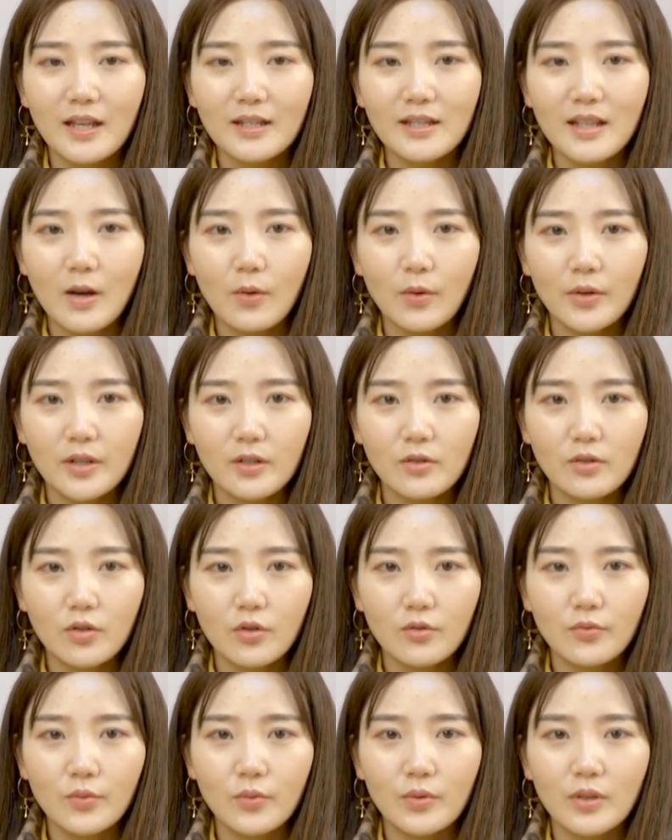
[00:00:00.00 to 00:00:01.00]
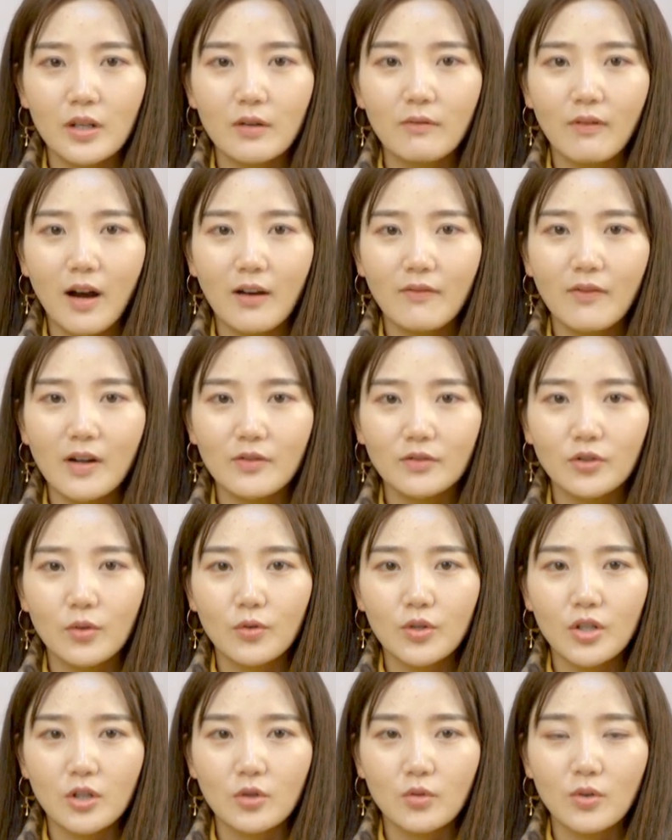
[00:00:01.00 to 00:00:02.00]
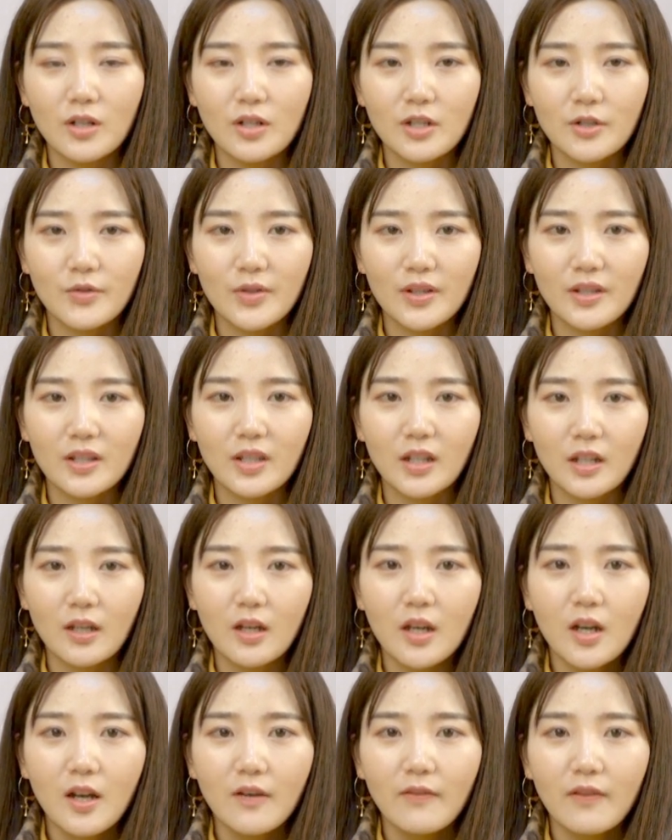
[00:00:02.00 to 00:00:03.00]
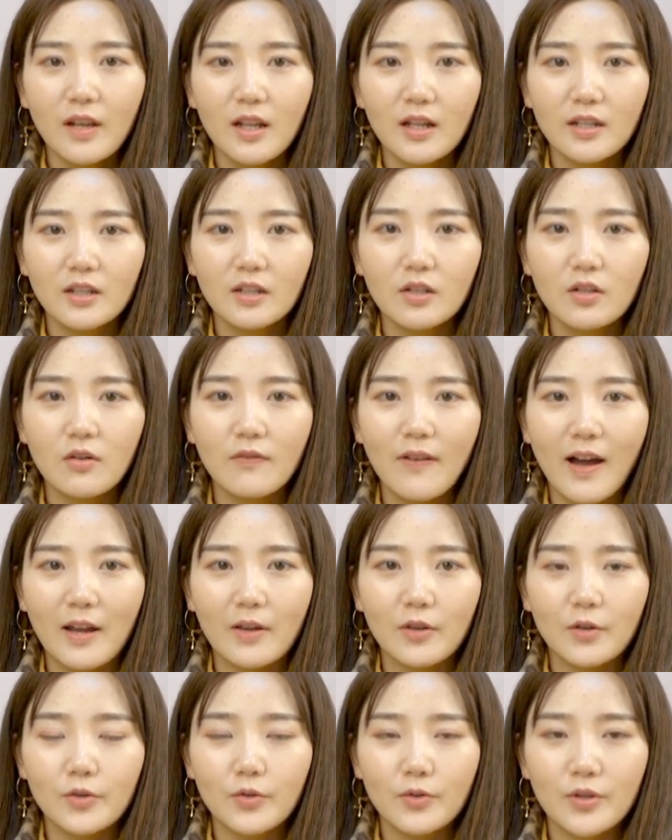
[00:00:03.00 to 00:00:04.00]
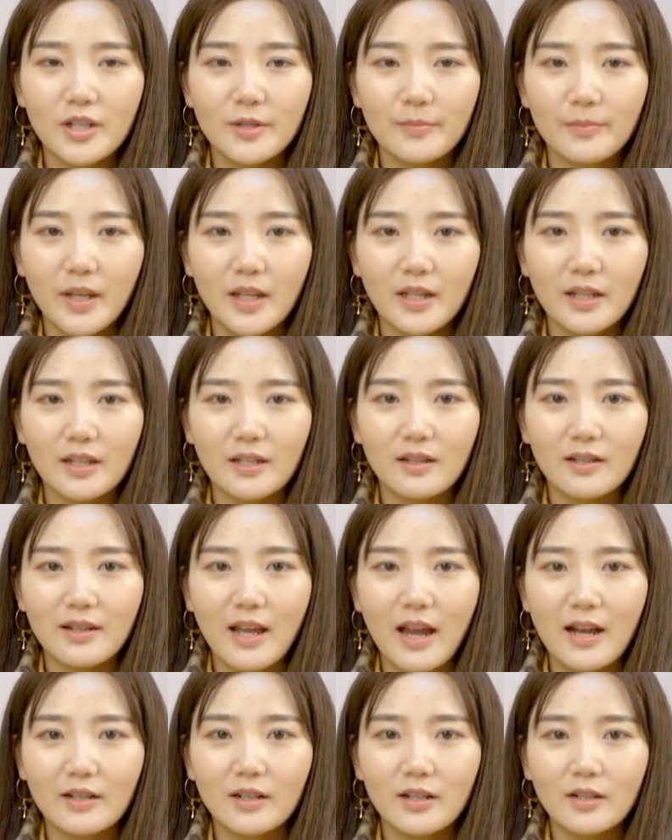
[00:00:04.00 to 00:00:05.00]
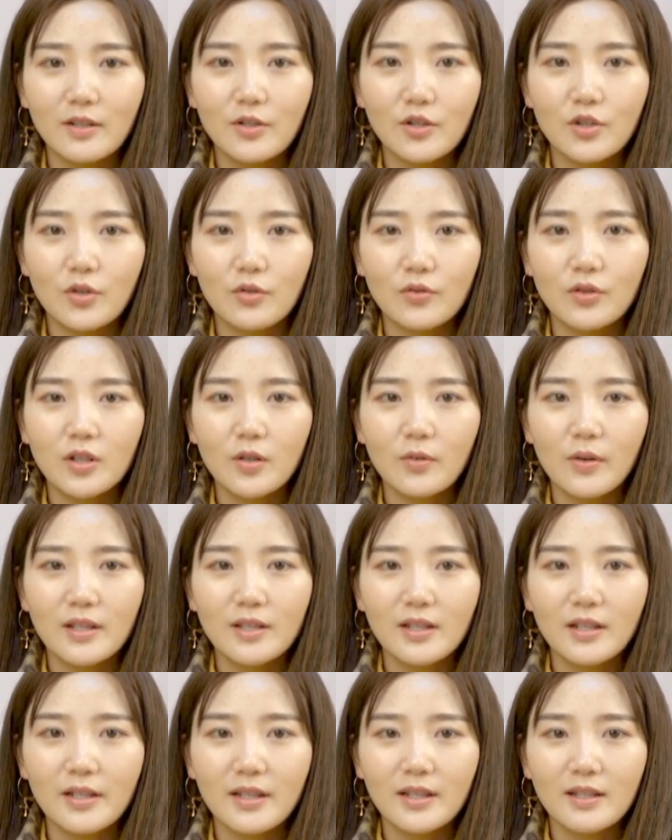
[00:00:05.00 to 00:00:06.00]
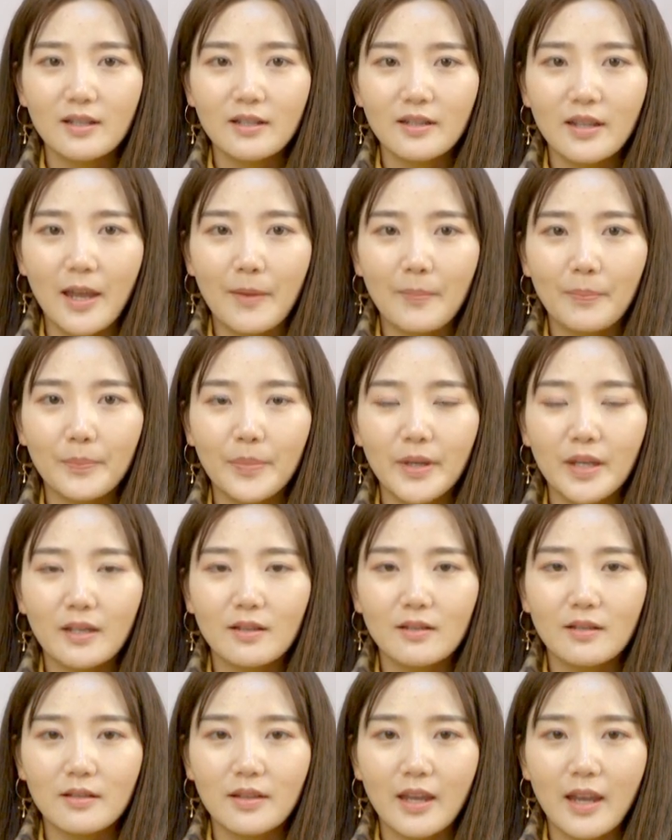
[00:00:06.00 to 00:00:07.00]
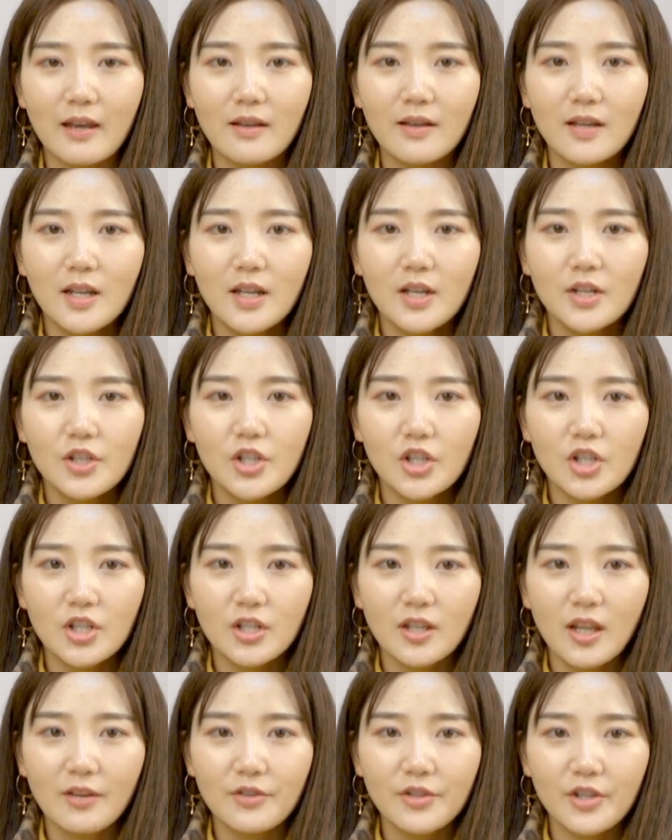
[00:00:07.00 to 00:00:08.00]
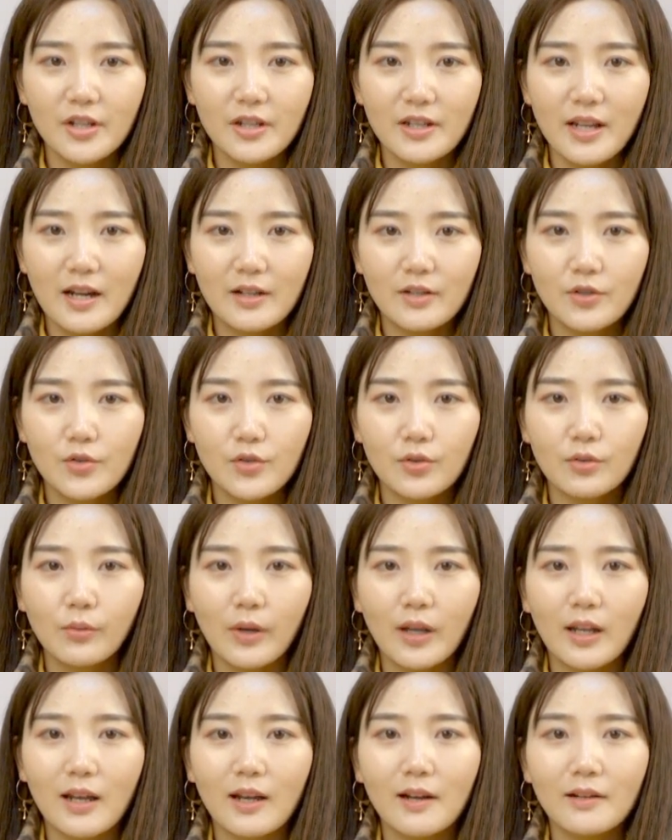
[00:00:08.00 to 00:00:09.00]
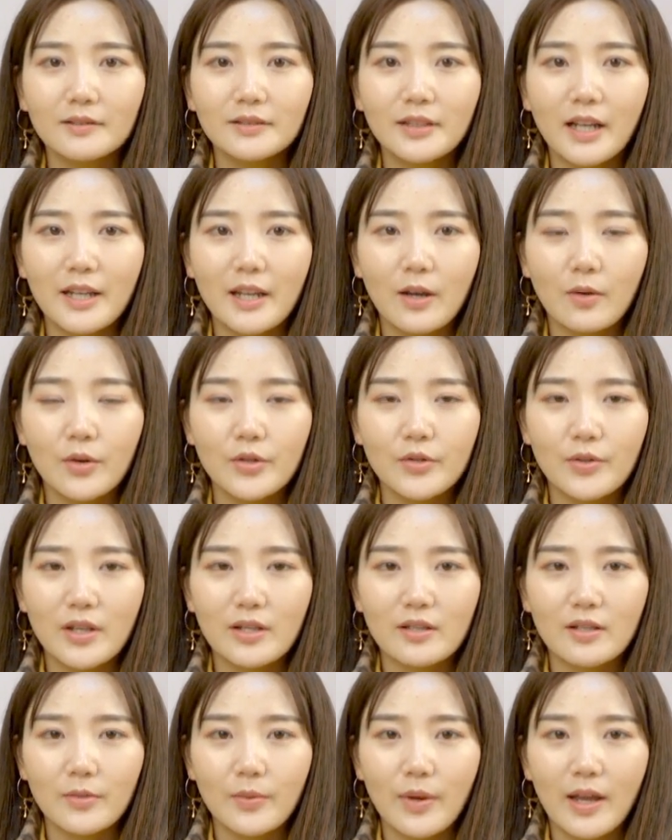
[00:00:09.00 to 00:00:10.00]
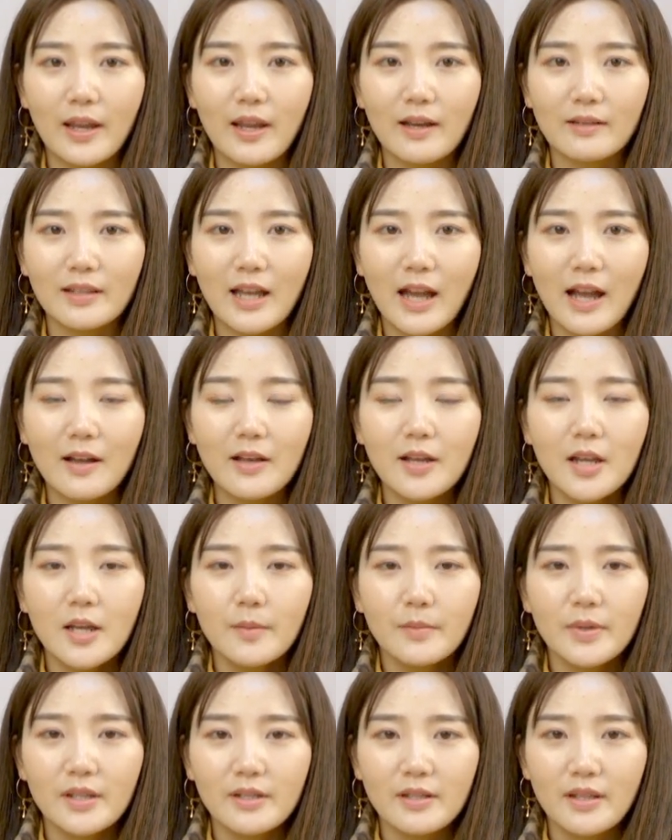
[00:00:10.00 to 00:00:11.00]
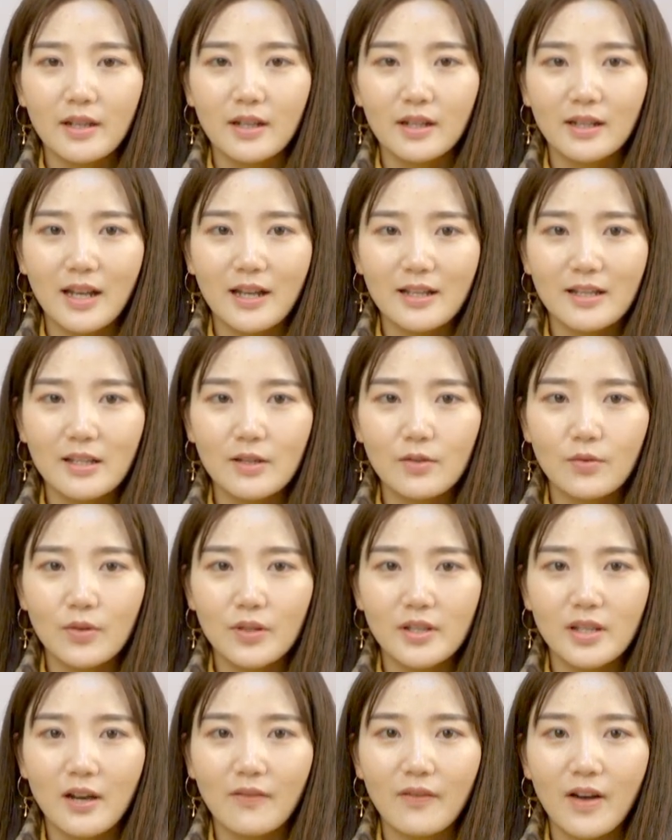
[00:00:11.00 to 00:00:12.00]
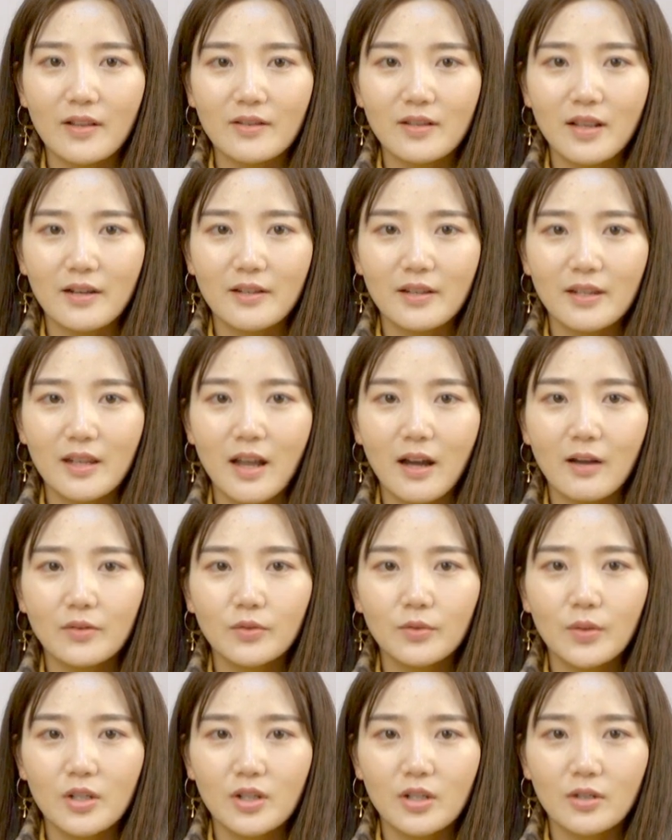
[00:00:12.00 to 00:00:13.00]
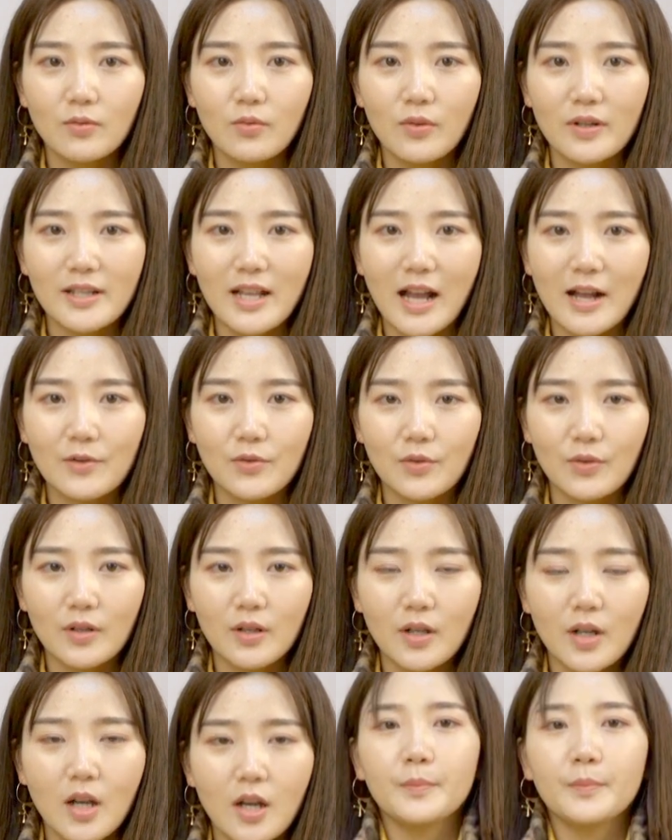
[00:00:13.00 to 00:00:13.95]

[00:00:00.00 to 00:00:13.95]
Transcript: 在婚姻中，女人往往都是弱势群体。为了能够挽留住身边的一个男人，总是会睁一只眼闭一只眼。即使当这个男人出轨了，她也会选择原谅他，并且和他继续像往常一样对生活下去。